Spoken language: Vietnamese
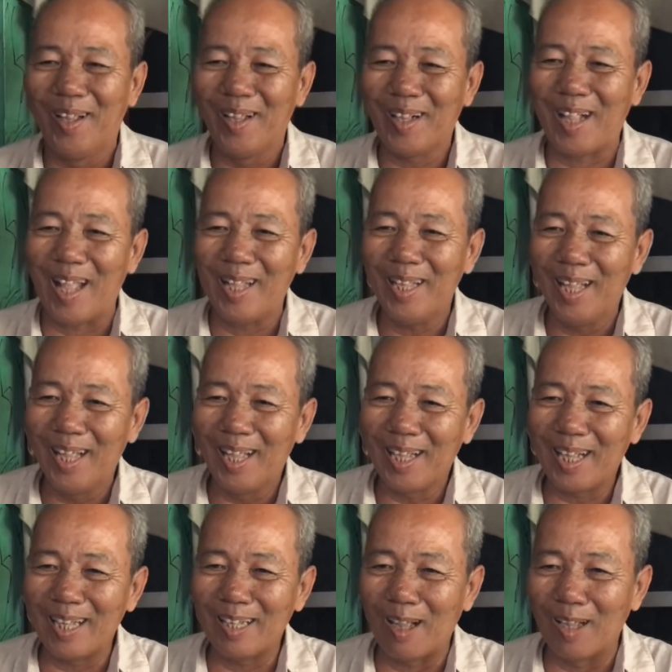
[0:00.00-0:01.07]
cái,
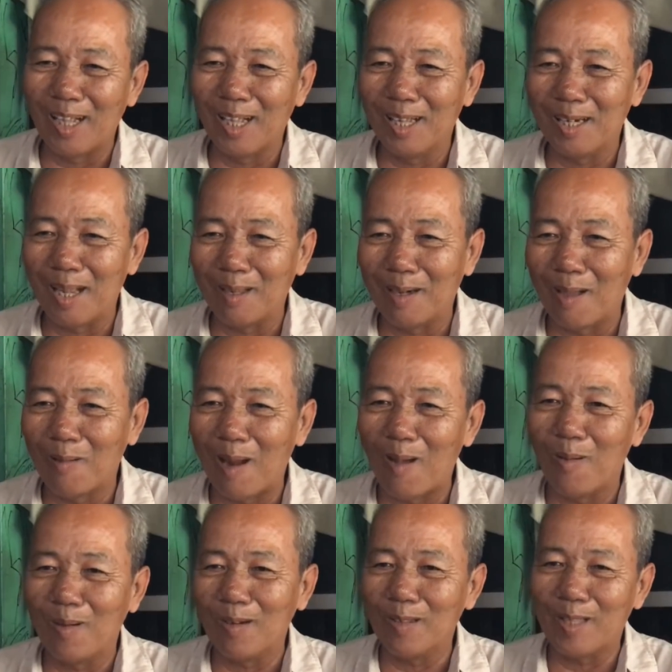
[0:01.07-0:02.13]
cái rồi lâu
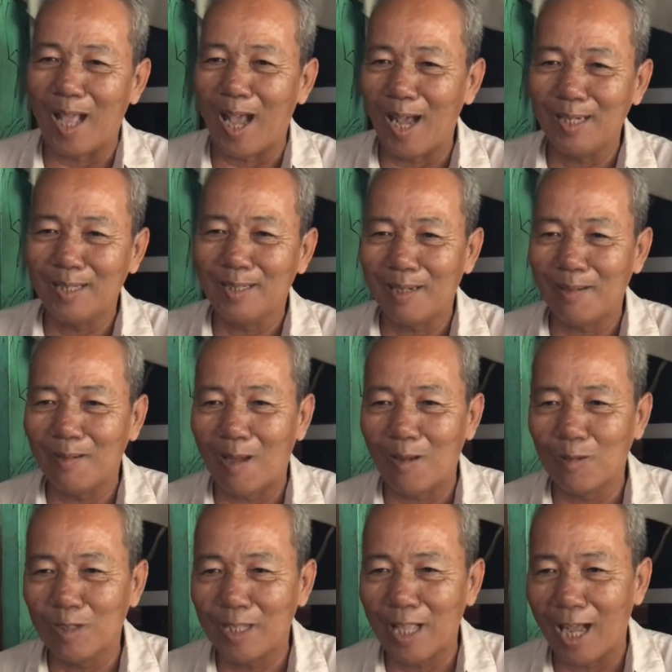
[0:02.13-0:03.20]
lâu nó dở lâu
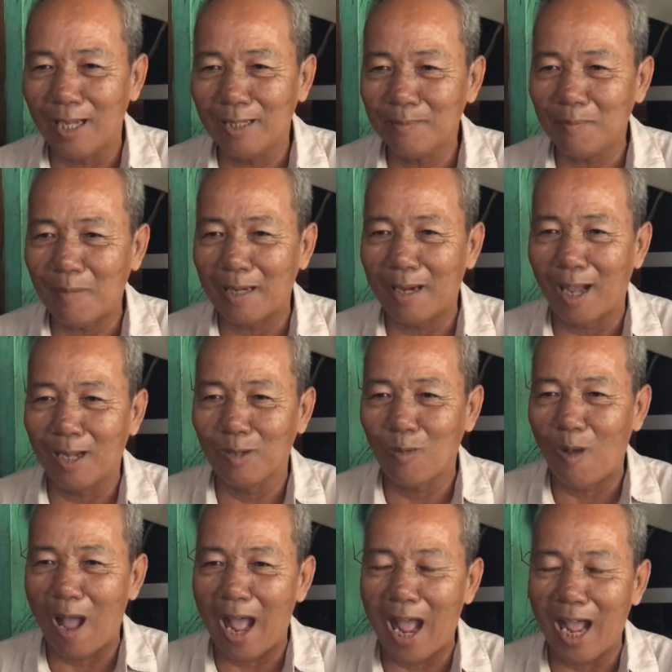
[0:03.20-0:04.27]
lâu nó dở bà đợi
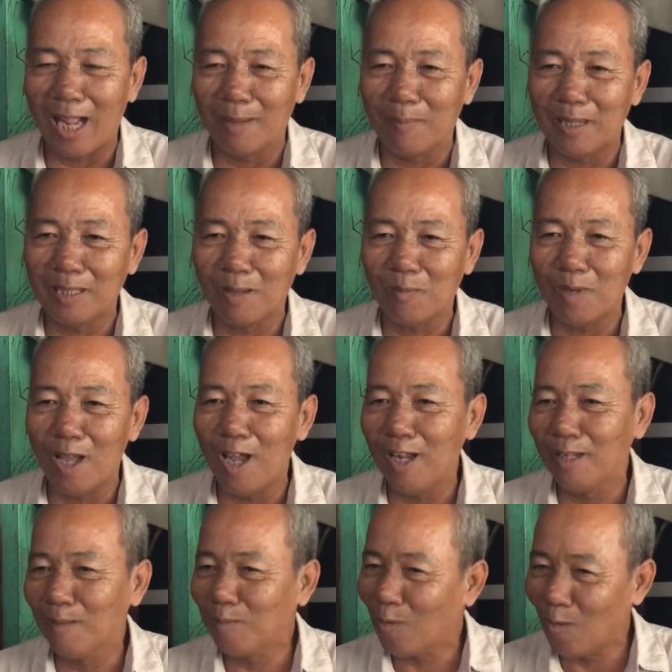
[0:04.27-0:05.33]
hoài bà nhóng
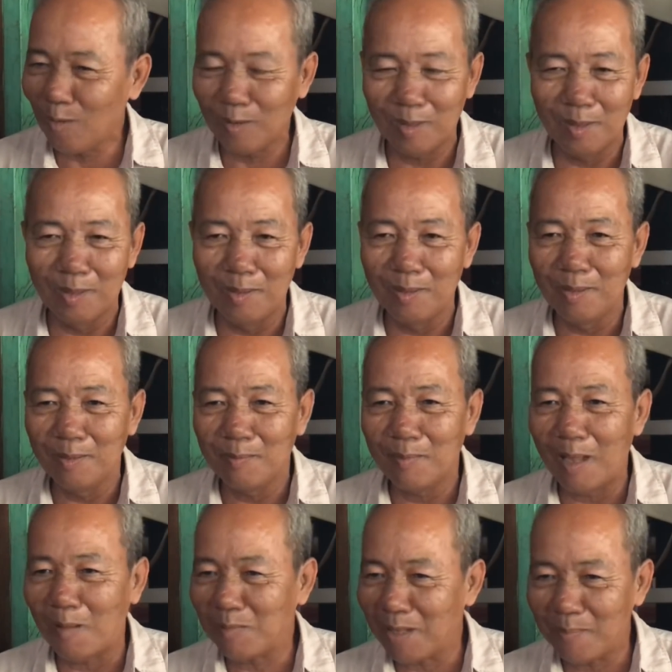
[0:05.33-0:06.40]
lên nhúng xuống
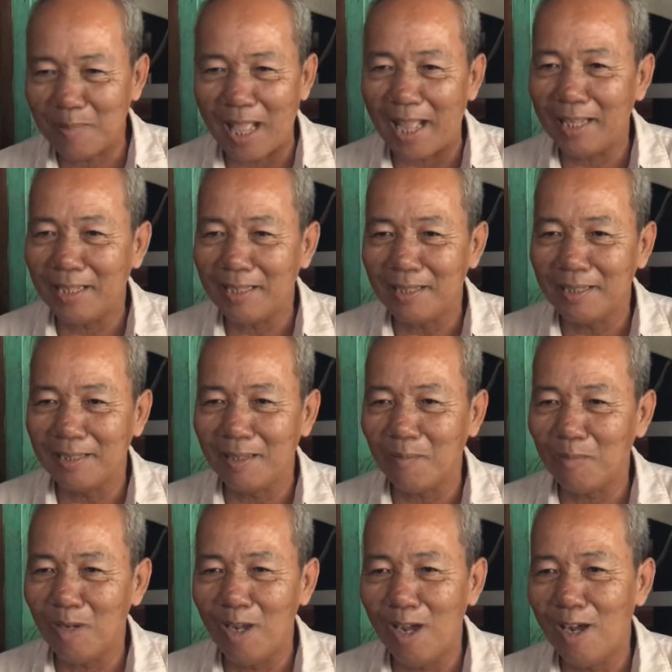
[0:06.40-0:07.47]
không dám chạy
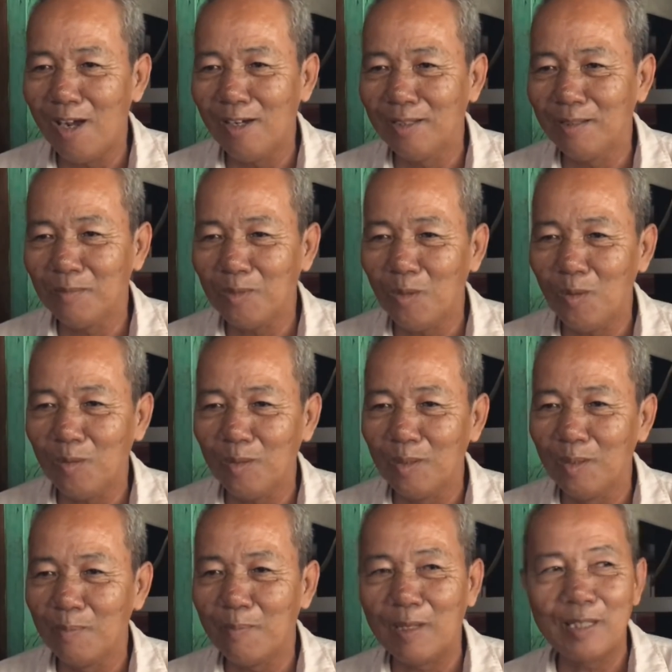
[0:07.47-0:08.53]
nhóng lên nhúng xuống
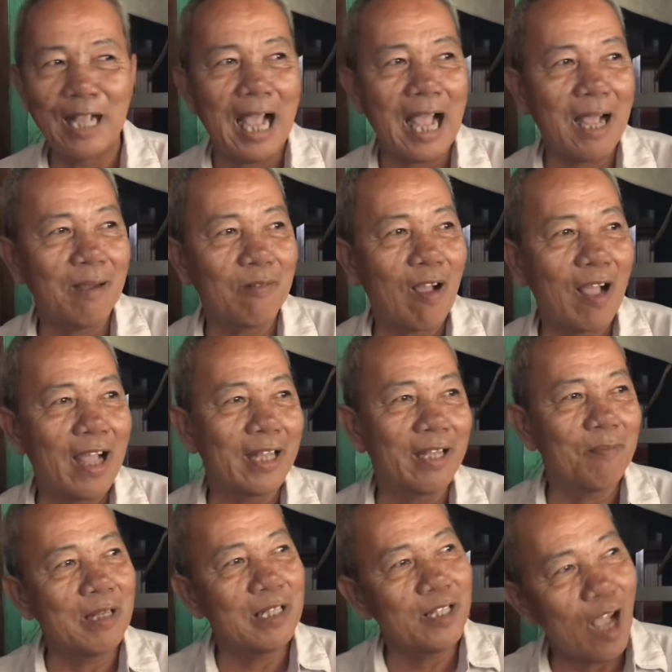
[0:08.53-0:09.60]
ra ngoài cái
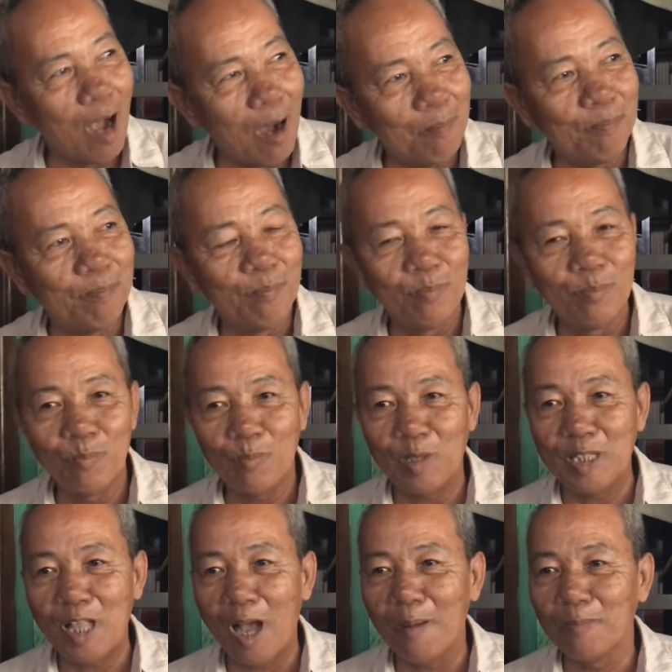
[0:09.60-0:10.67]
bà dòm
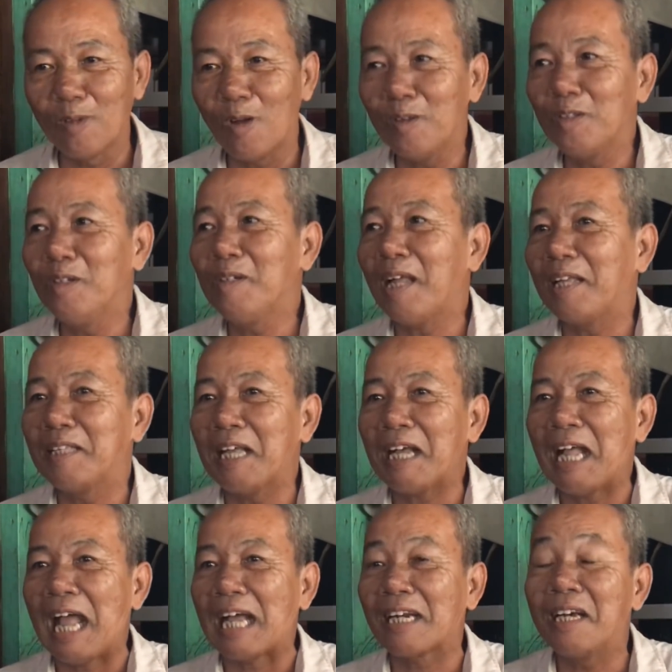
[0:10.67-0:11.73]
bà dòm coi dưới này nhắc
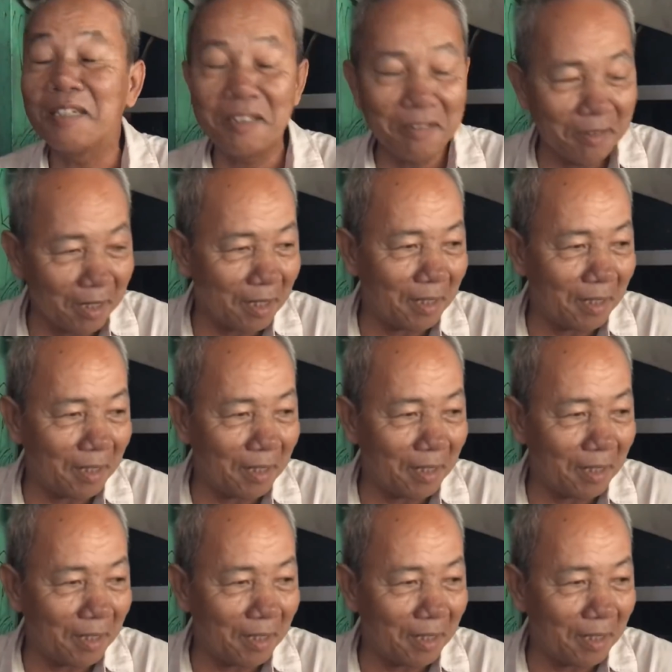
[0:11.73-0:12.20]
hàng lên chưa